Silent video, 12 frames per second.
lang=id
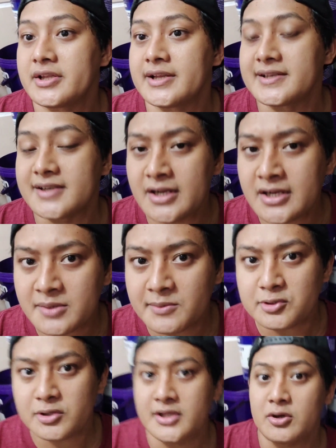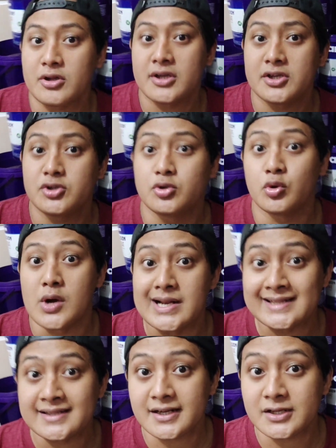Nah sekarang kebetulan aku lagi
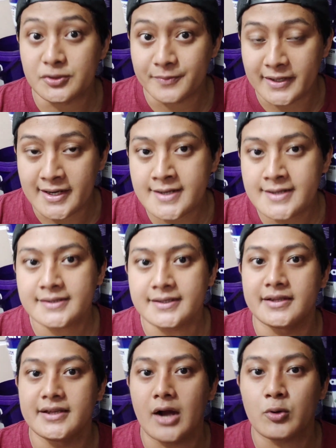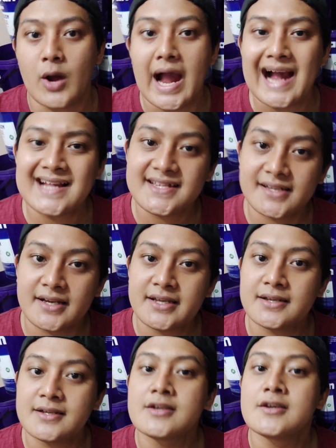jualan ikan cupang, jadi aku akan sering
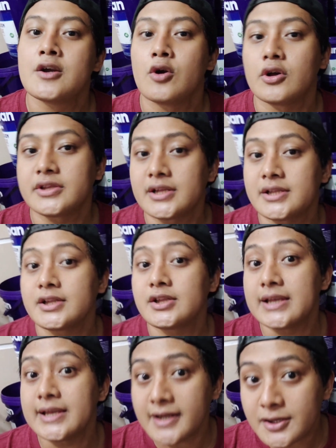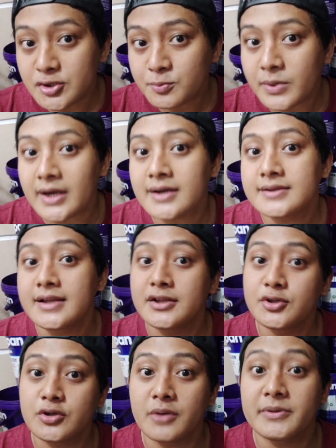ngontenin ikan cupang dan
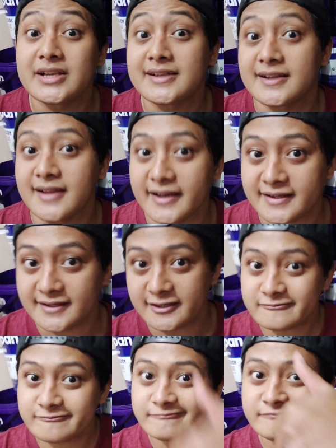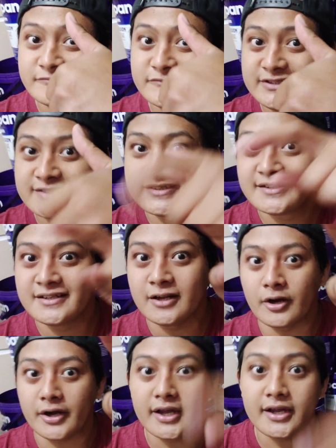juga binatang lainnya.
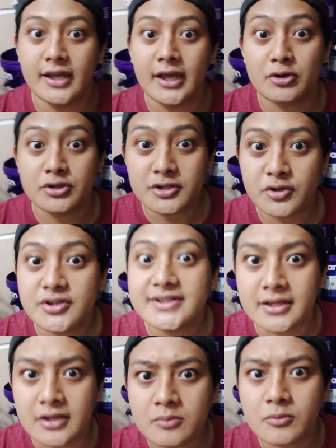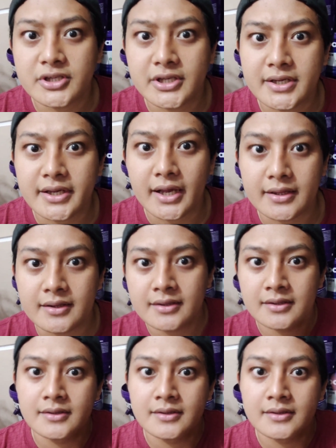Oke, ikutin terus channel Bocahnya Gian.